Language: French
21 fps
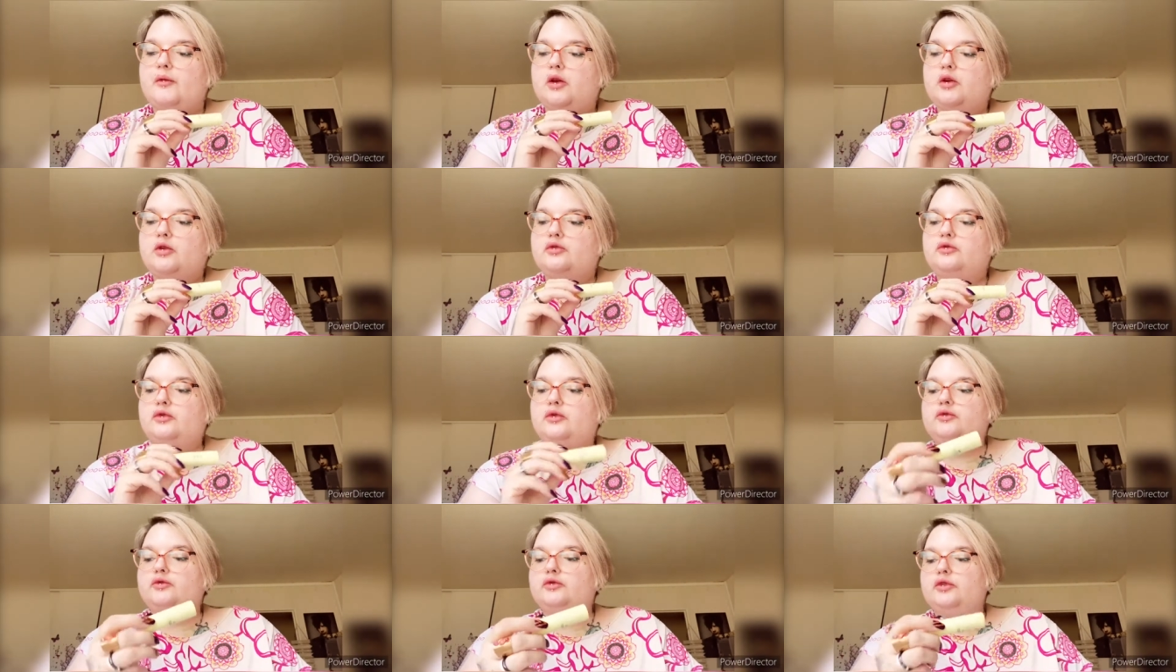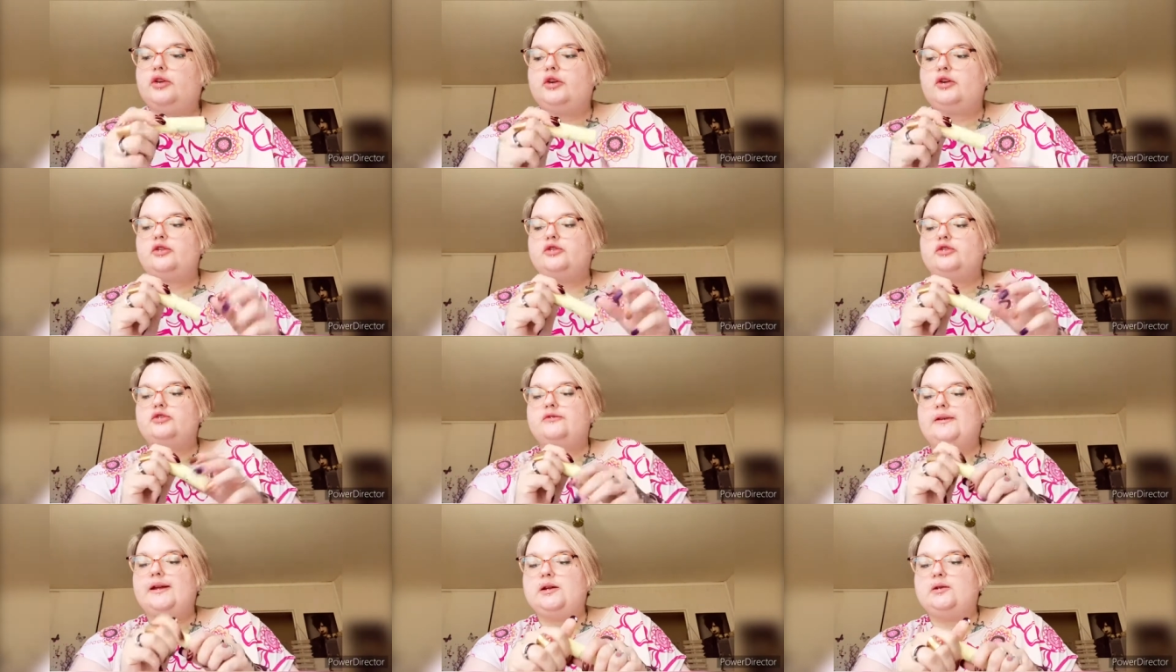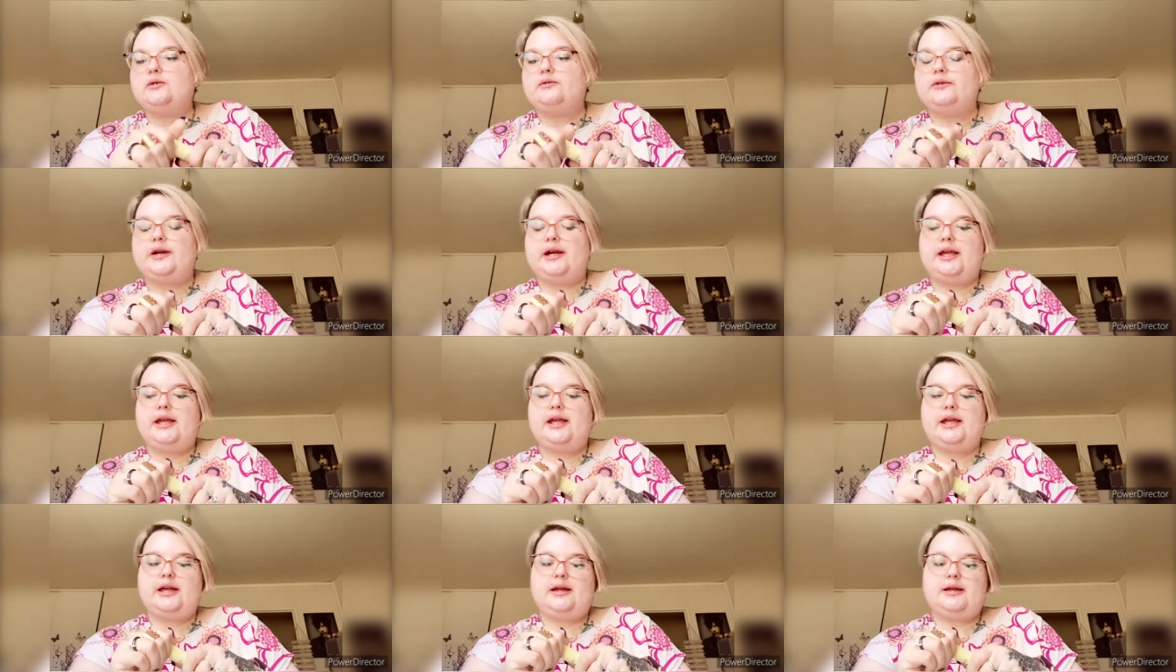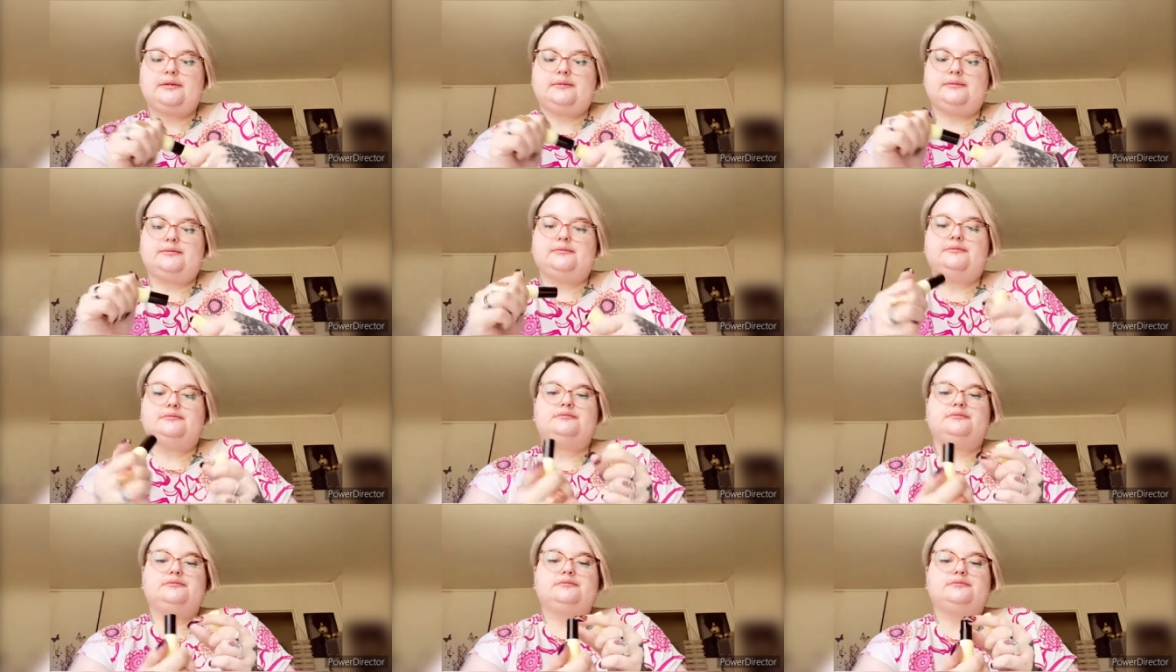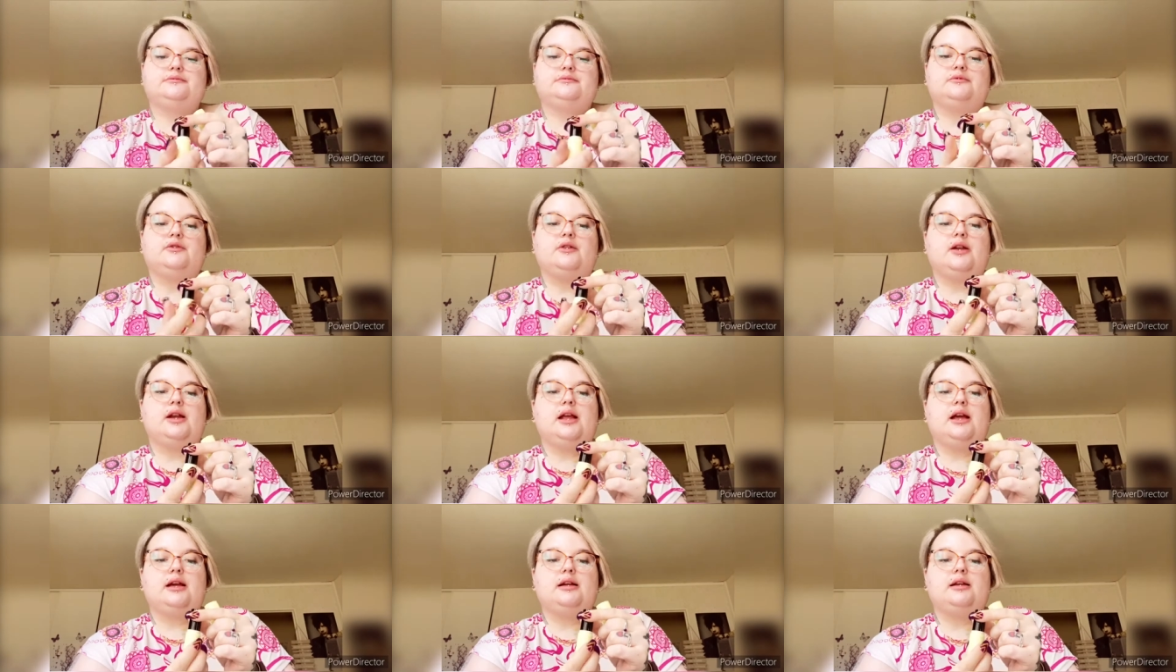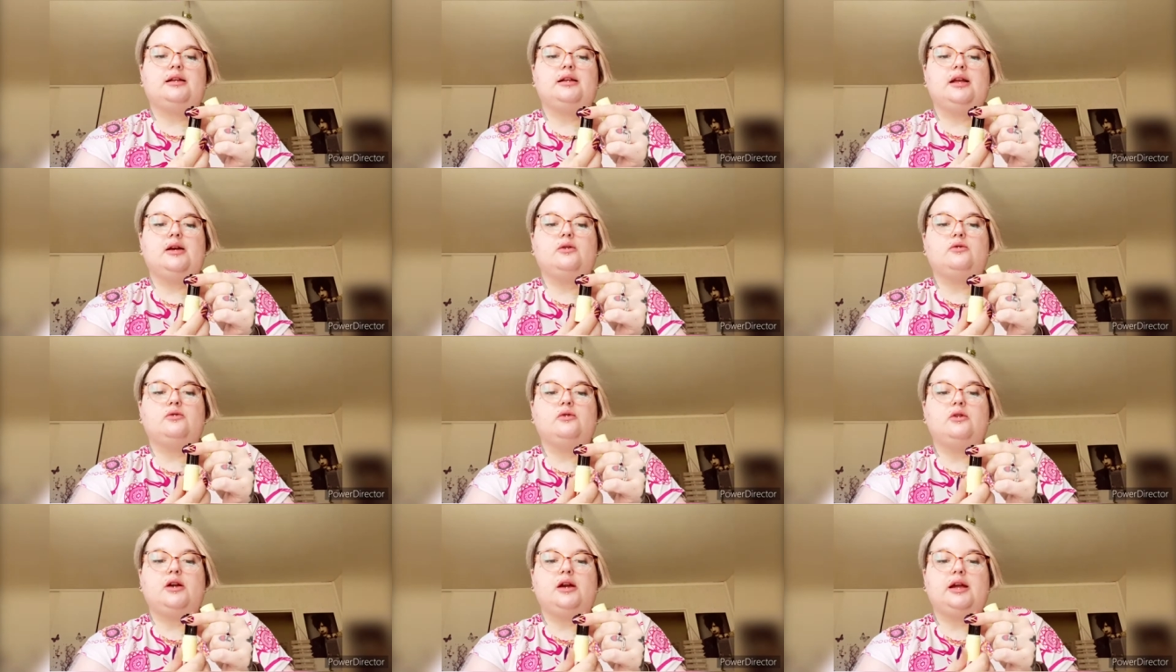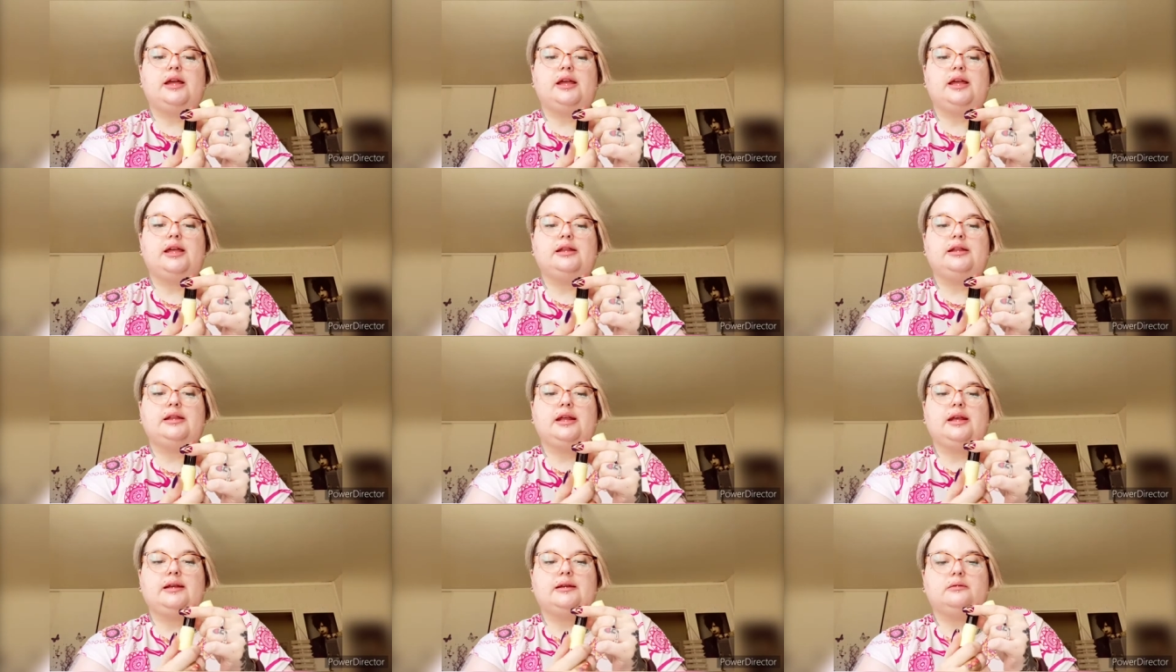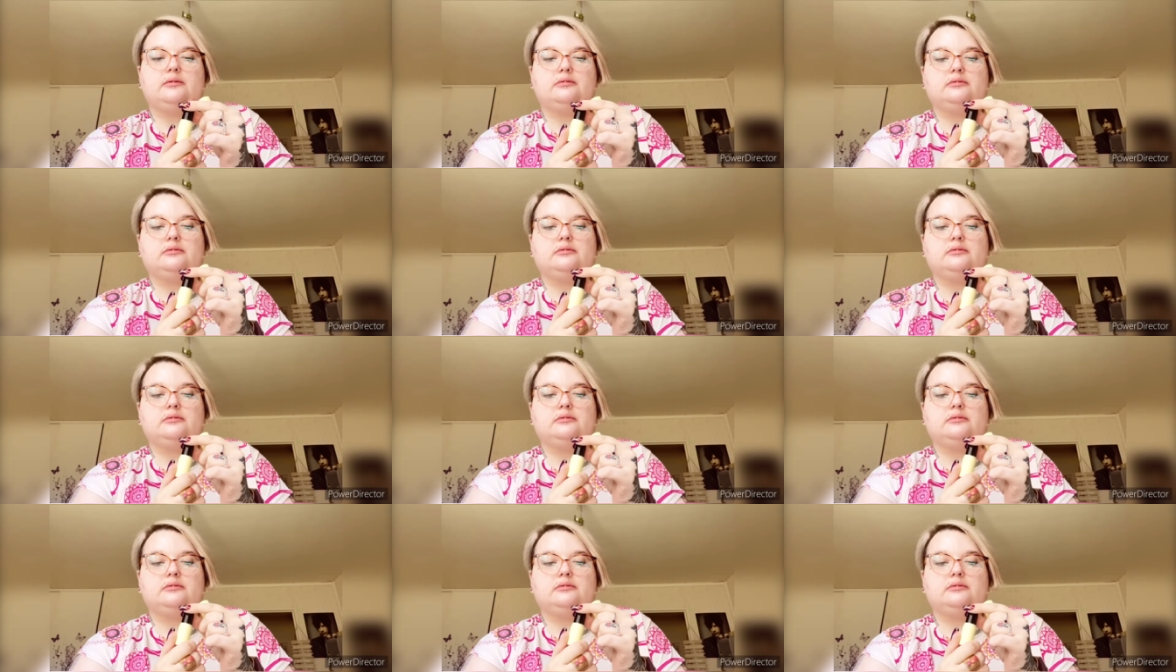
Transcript: Donc, je vais l'ouvrir. Voilà, la couleur est à...